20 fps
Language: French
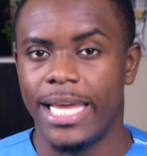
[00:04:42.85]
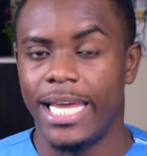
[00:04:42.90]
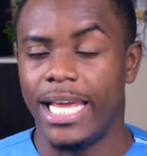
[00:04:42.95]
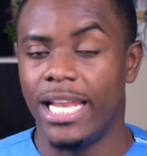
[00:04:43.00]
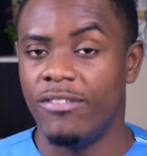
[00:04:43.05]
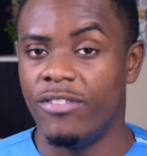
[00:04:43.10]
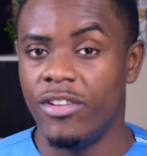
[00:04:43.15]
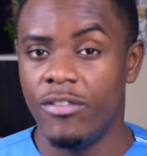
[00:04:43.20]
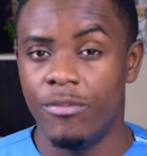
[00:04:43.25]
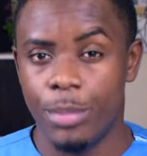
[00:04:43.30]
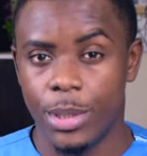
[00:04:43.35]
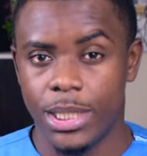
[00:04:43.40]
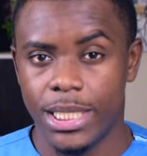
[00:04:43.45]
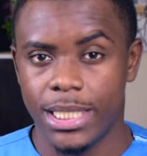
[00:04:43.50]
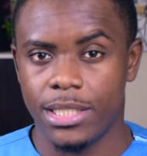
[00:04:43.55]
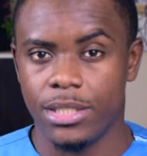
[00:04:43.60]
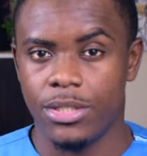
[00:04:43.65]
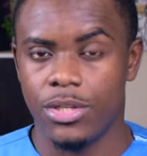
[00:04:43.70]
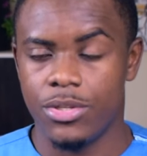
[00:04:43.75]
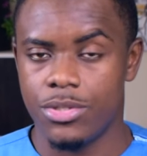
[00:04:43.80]
Elles vivent
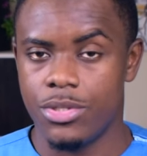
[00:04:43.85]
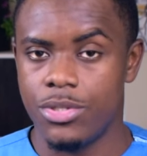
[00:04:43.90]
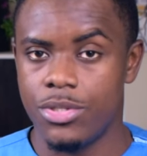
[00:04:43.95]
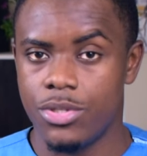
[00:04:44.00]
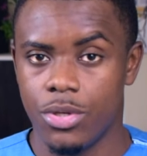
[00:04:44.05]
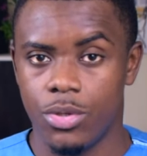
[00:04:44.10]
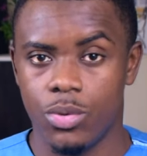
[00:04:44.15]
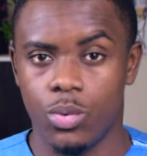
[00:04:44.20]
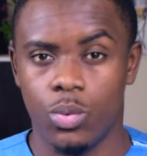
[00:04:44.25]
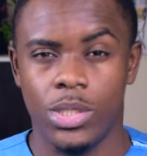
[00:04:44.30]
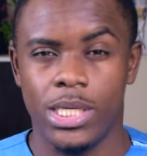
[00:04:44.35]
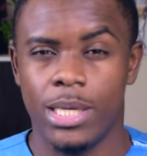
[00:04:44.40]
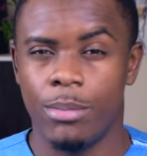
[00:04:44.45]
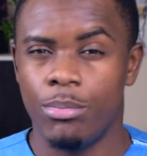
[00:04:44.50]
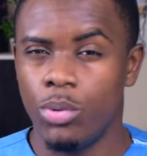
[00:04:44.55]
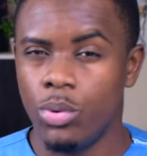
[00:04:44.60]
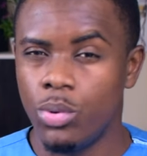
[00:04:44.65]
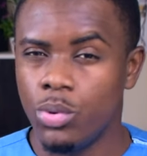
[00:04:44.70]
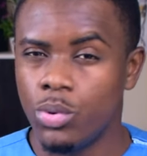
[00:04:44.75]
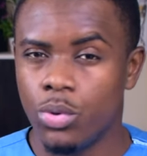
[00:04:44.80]
peut-être dans une zone où il y a
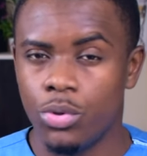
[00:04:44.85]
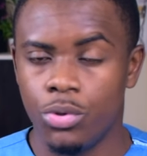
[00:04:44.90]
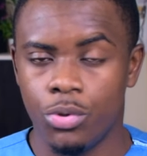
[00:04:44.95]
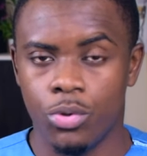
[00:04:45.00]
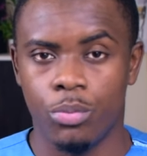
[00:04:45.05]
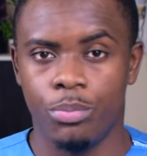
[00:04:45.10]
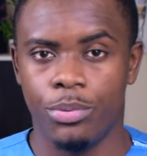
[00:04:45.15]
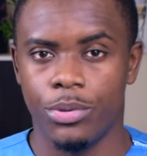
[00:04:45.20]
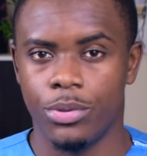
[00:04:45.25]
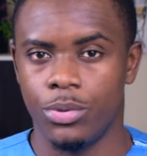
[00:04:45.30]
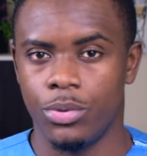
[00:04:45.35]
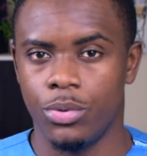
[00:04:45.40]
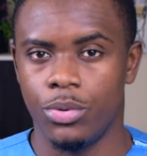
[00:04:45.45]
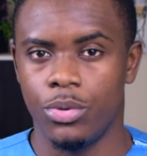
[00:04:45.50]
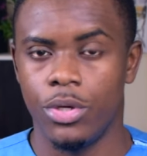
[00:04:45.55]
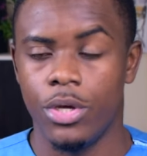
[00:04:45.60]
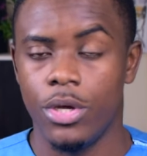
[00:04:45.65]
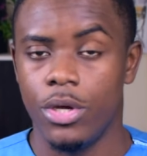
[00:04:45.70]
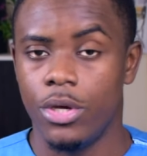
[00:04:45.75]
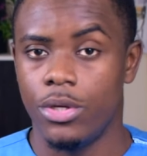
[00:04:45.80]
beaucoup trop de coupures d'eau,